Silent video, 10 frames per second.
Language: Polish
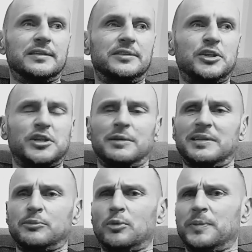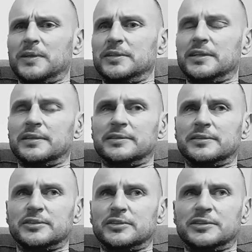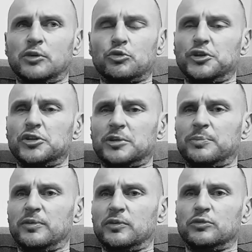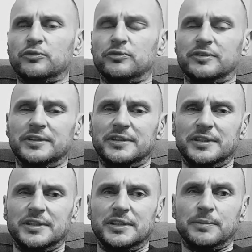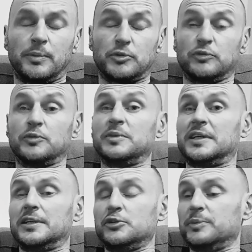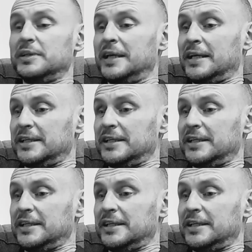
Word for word: nie siadała nam kompletnie z najróżniejszych powodów i, i, i po prostu w nim nie graliśmy.